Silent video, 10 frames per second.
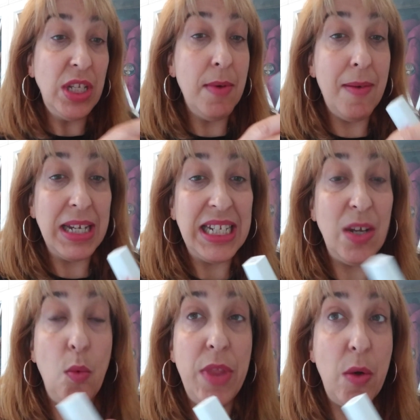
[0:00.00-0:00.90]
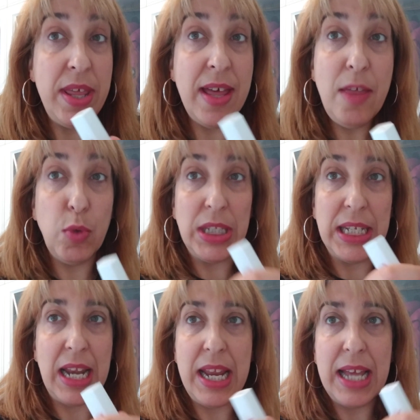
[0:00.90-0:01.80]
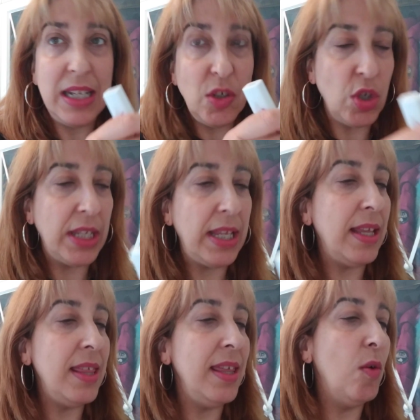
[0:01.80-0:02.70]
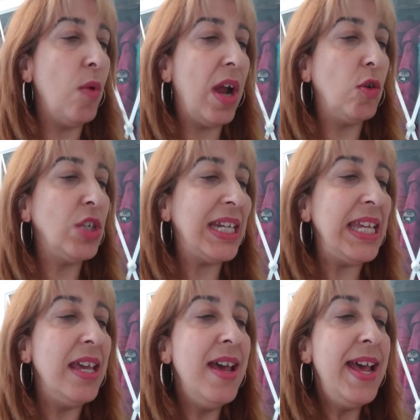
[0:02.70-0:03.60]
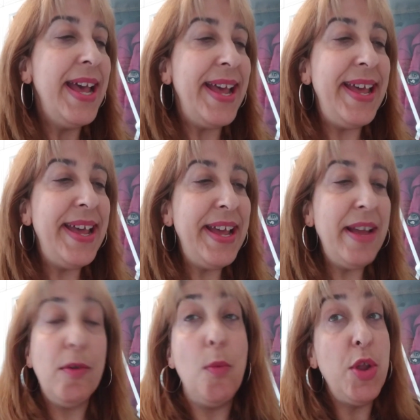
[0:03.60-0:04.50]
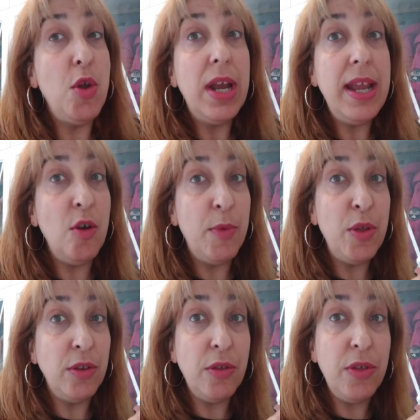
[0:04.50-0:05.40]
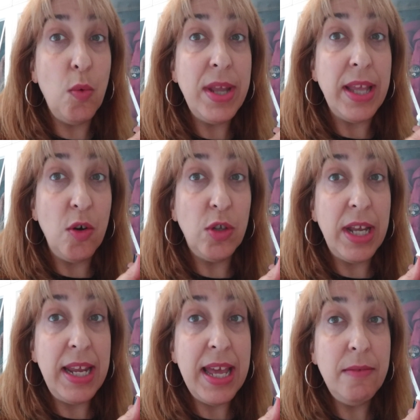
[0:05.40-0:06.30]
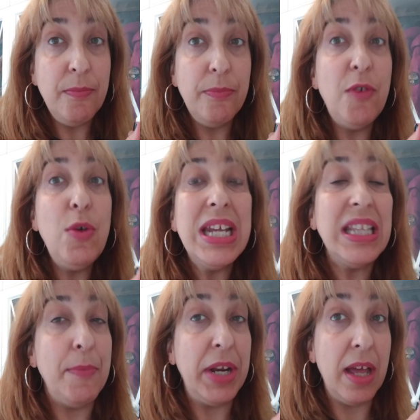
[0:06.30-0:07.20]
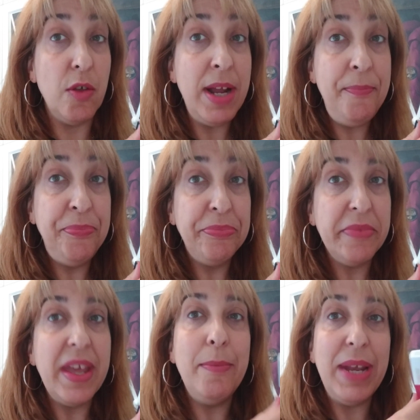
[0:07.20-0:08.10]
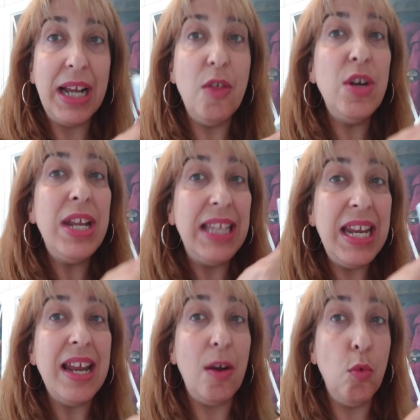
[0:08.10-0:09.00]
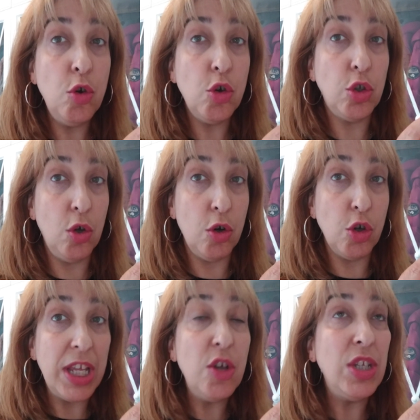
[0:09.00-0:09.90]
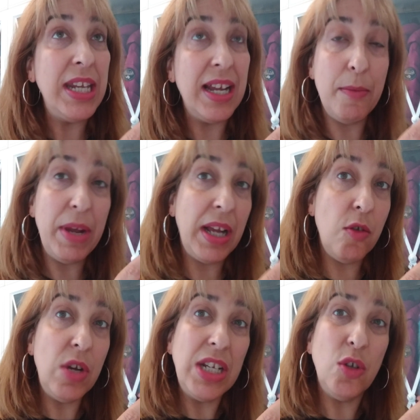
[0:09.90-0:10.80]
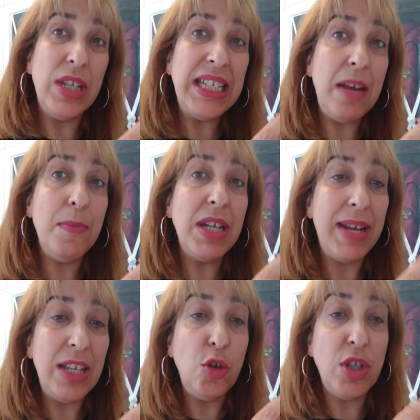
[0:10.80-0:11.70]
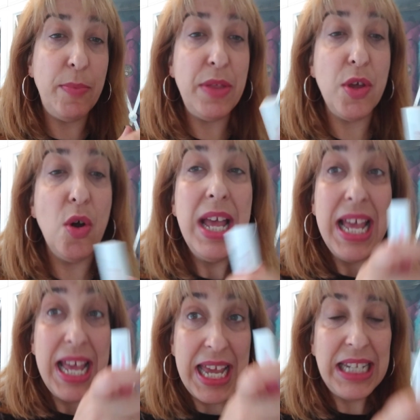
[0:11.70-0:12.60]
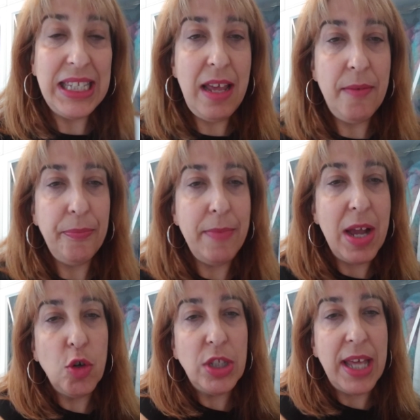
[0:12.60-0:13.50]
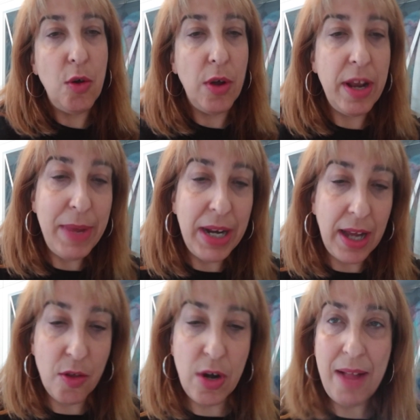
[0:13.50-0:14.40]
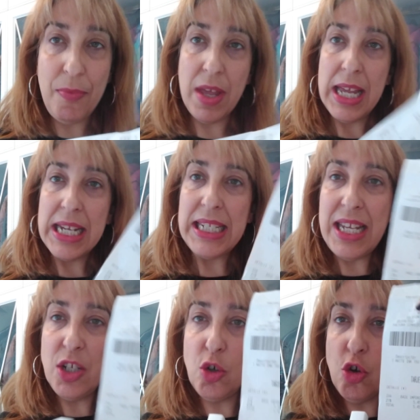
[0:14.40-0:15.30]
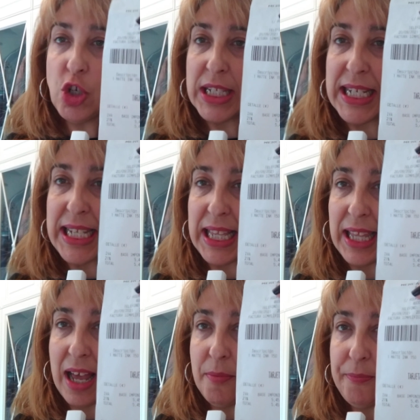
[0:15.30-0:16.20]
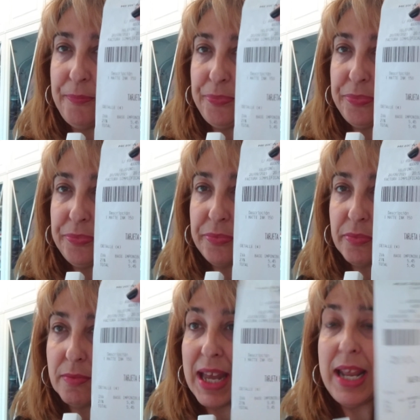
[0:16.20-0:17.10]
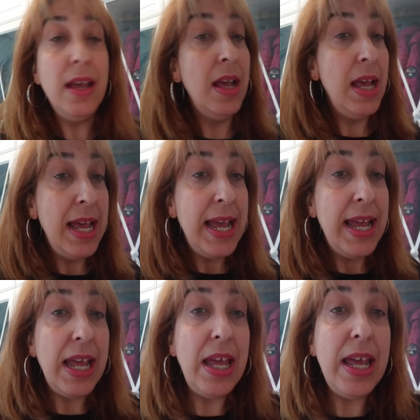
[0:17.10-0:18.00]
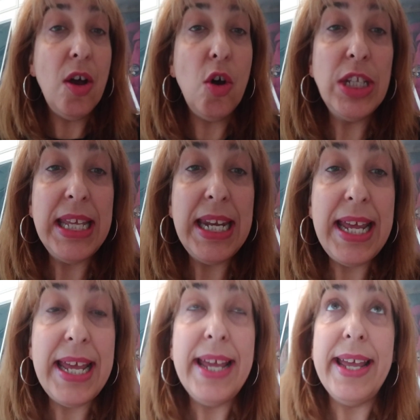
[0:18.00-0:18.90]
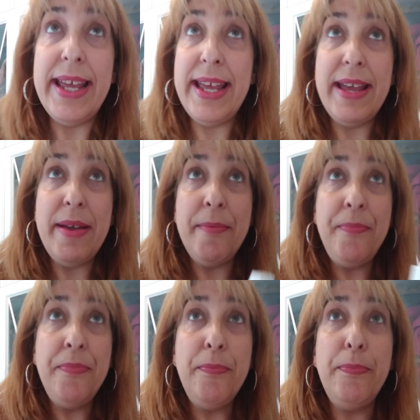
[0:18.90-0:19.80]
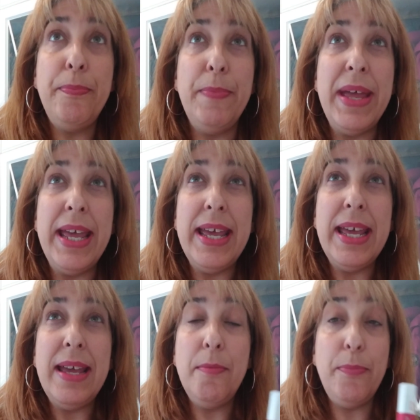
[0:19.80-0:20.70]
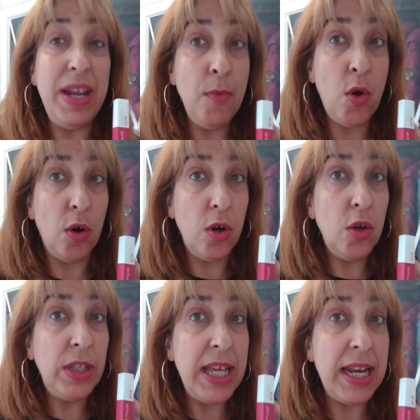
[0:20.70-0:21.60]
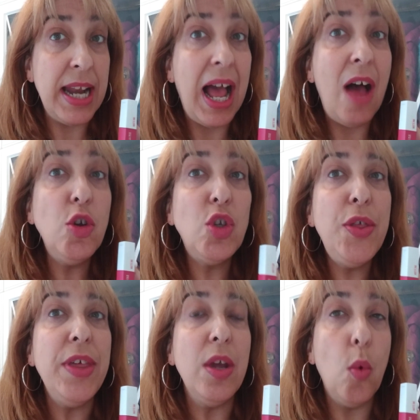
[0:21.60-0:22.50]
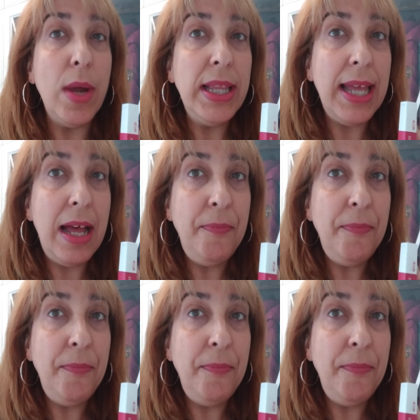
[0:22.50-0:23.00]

si llevabas la segunda unidad, pues te salía 3,75, una cosa así. Eh, como yo quería el número 150 y no lo tenían, me fui hasta Mercadona. En Mercadona tienen algunos tonos y os diré que en Mercadona es donde están más baratos de precio. Este me ha costado en Mercadona 6,60. ¿Vale? Eh, os diré, en em, em, Primor lo tienen a 8.50